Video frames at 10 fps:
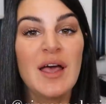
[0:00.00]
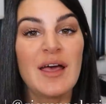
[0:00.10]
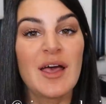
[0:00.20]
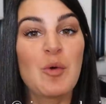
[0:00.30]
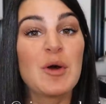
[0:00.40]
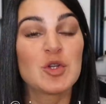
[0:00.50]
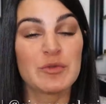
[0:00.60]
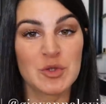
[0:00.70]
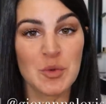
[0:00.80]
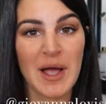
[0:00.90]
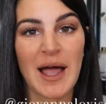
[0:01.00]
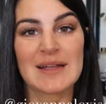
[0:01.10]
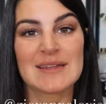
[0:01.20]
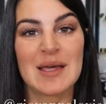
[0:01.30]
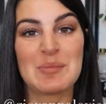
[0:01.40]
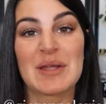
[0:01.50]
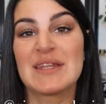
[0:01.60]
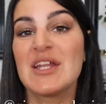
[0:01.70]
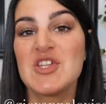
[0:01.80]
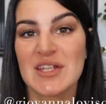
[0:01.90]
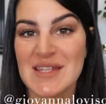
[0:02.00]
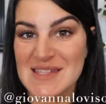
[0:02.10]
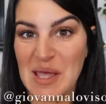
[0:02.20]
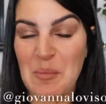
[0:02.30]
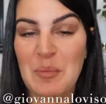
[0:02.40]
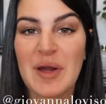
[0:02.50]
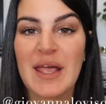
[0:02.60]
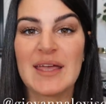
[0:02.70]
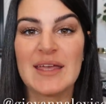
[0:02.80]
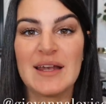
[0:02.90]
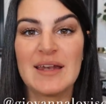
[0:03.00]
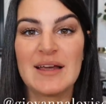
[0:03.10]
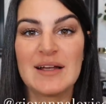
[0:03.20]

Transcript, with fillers: eh, quando vi truccate prediligete sempre il,